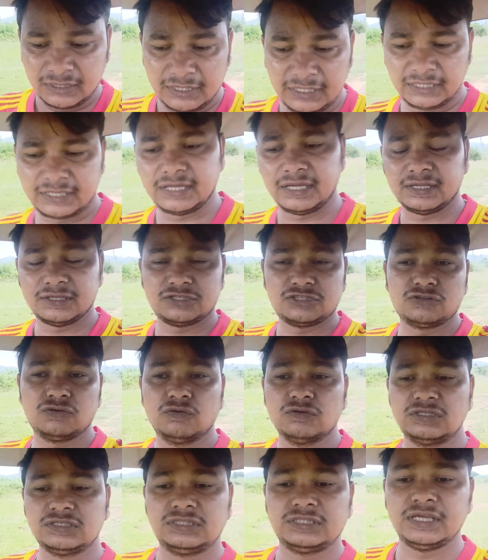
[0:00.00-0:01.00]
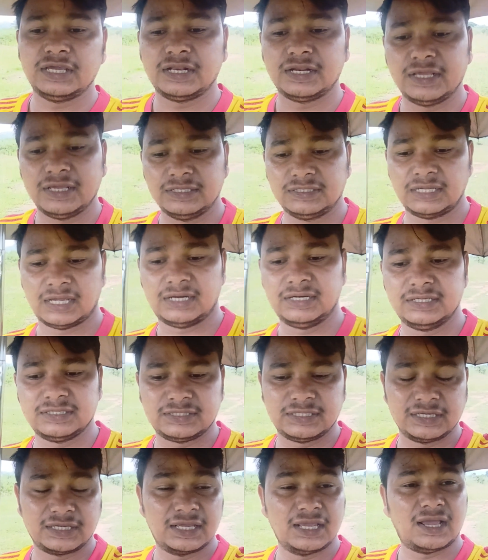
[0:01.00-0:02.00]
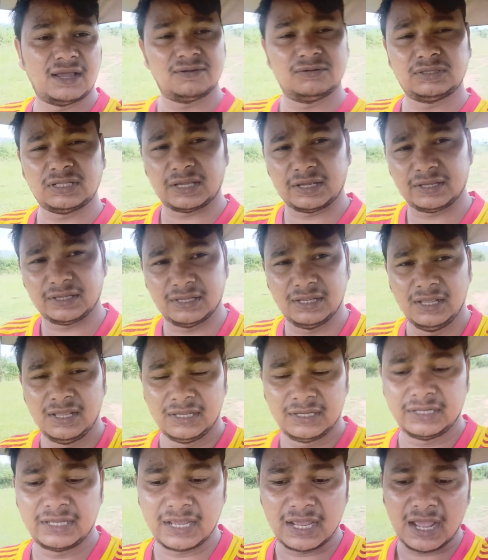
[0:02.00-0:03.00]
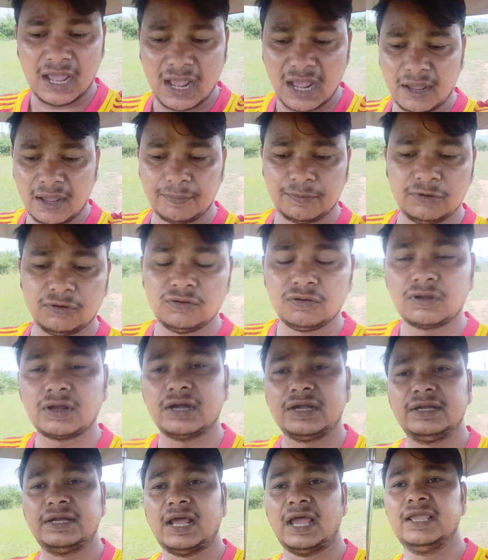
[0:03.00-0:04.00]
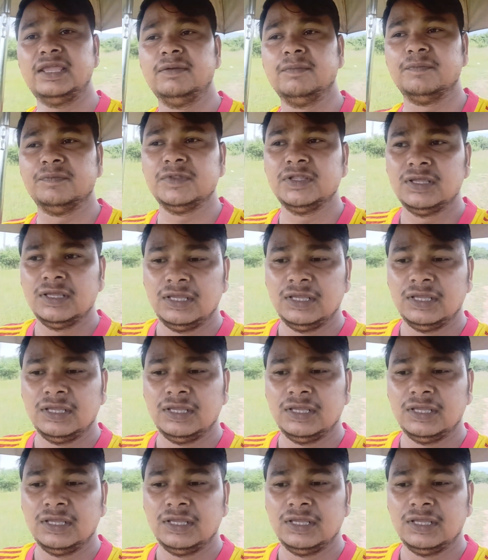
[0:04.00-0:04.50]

ठीक है सोचते रह जाने से क्या होता है कि आप लोगों का टाइम